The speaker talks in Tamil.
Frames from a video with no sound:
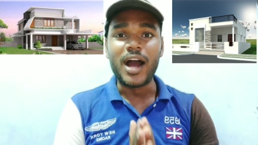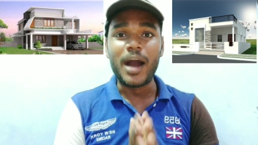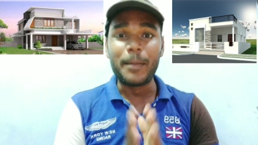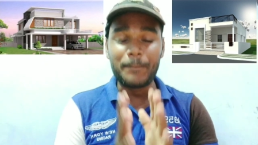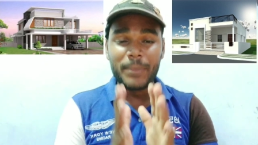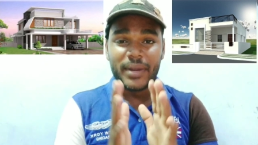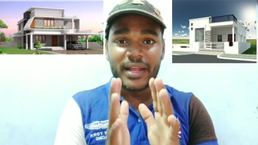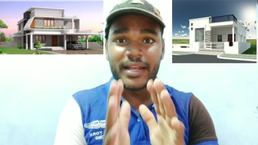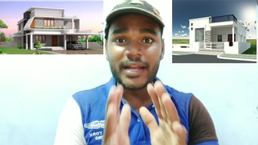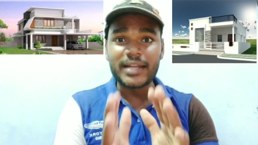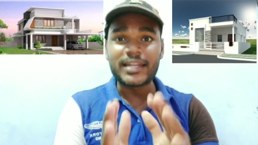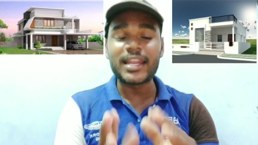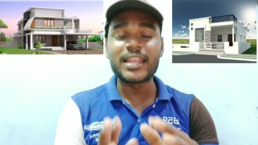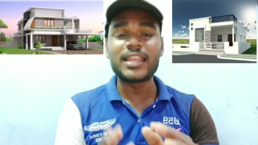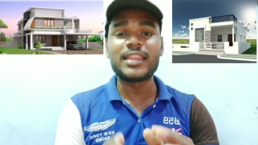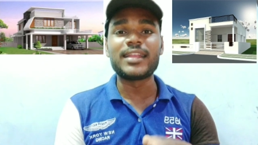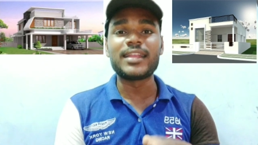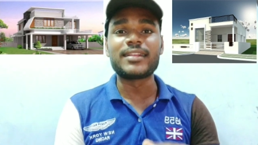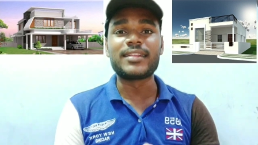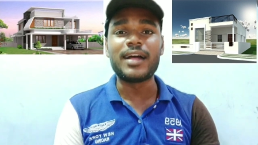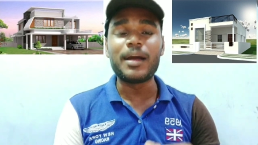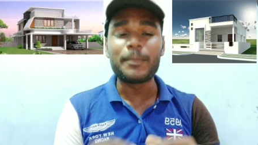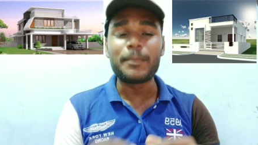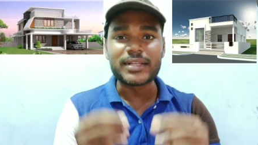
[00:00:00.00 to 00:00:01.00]
அப்படி
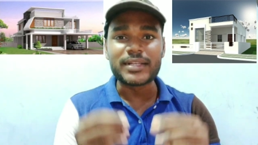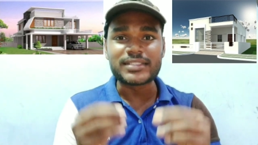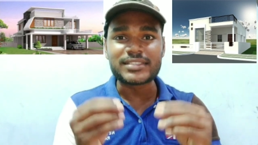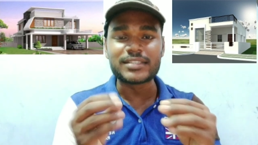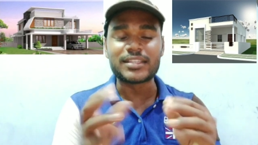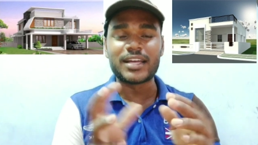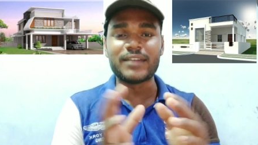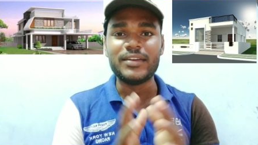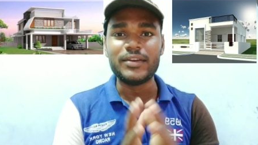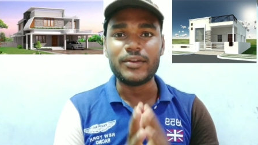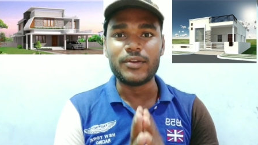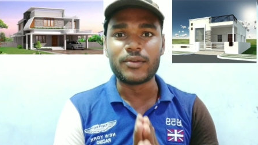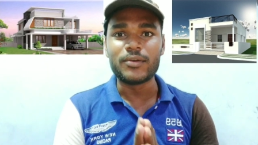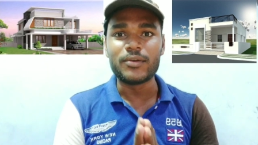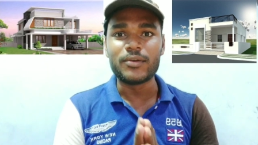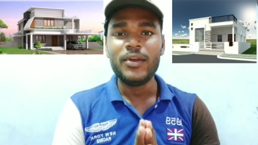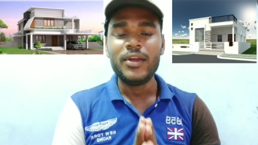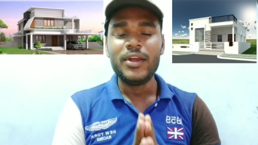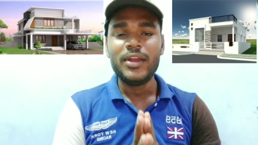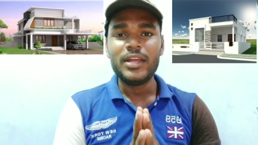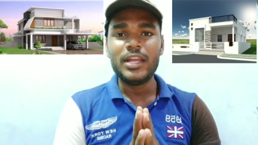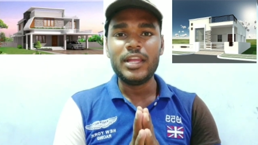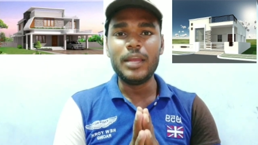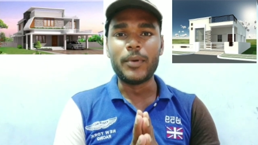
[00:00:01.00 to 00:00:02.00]
கட்டுறதை தான் ஃபஸ்ட்டு தவிர்க்கணும்
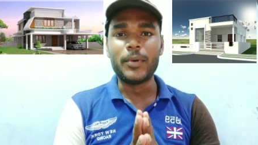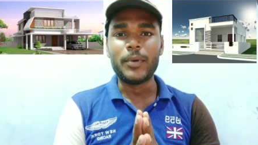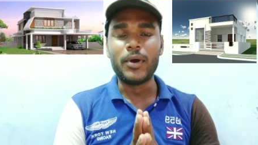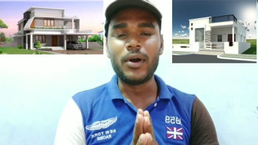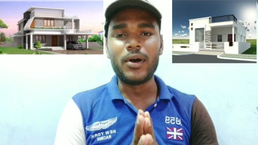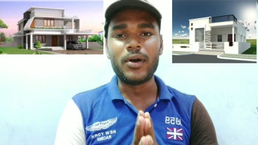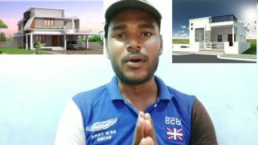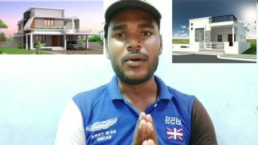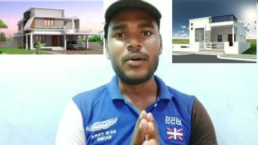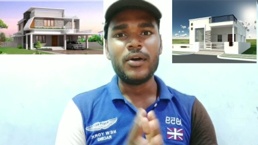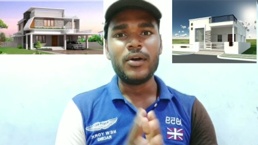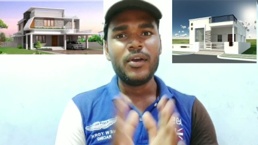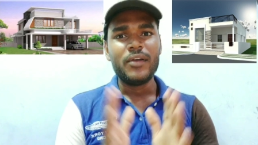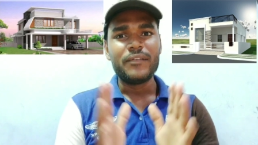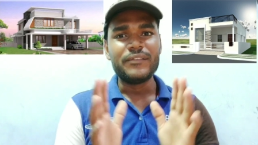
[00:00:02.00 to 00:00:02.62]
இப்போது